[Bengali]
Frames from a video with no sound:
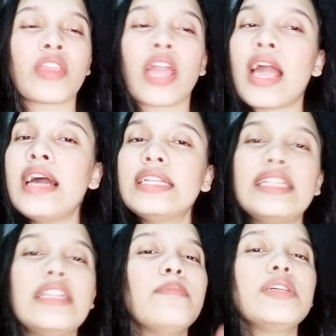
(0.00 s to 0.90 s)
তিন নম্বর
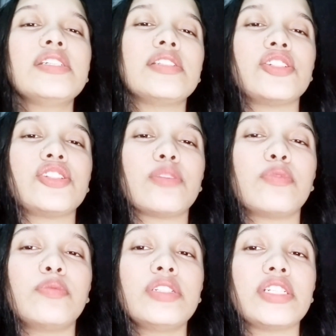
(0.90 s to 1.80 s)
যে জিনিসটা বলবো
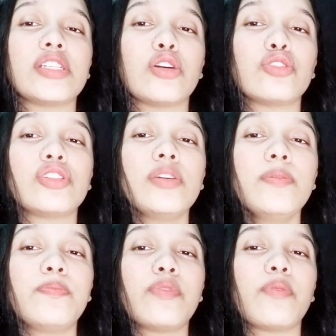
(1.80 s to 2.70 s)
সেটা হচ্ছে
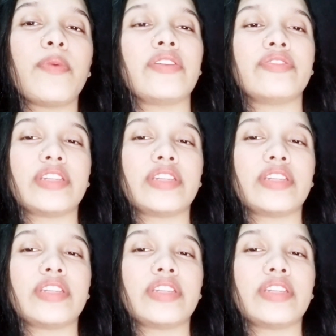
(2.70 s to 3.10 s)
প্রোবায়োটিক